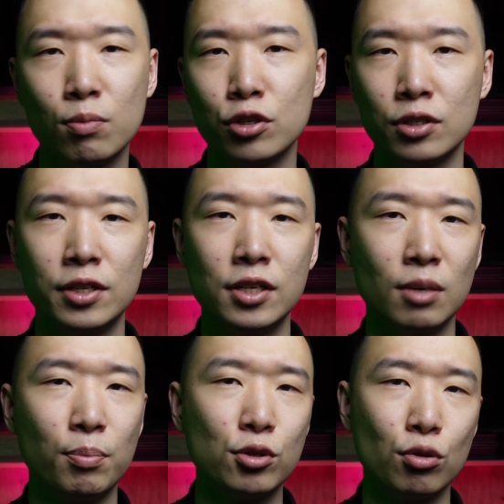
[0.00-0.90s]
их можно найти
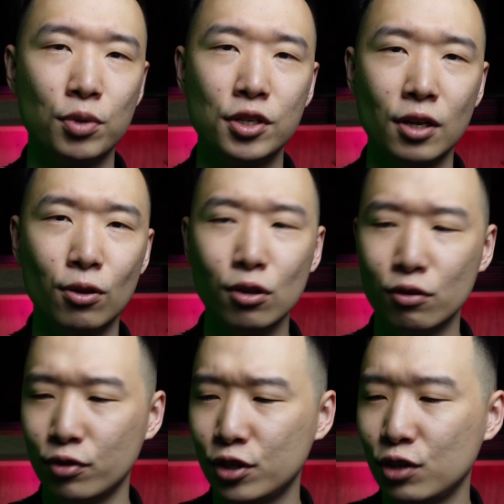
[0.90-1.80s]
за 550
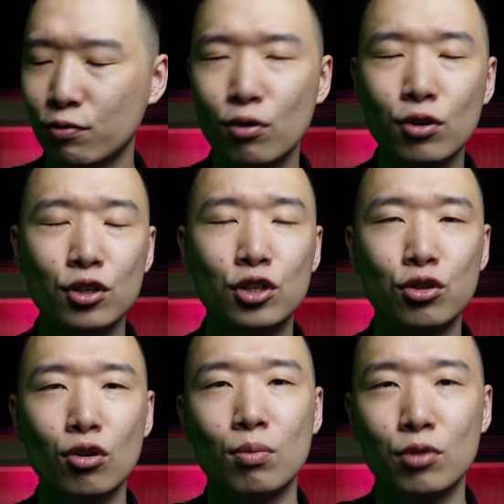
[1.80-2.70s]
долларов и чего
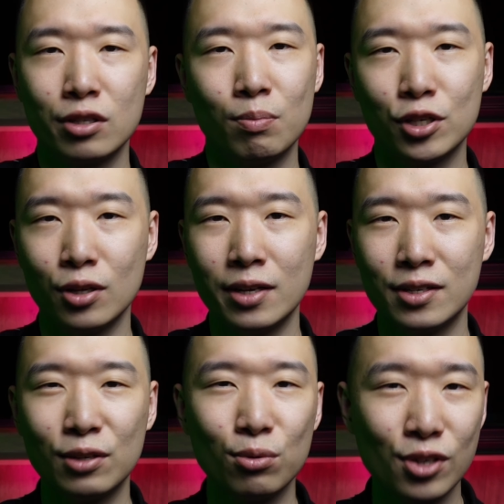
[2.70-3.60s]
еще можно пожелать за эту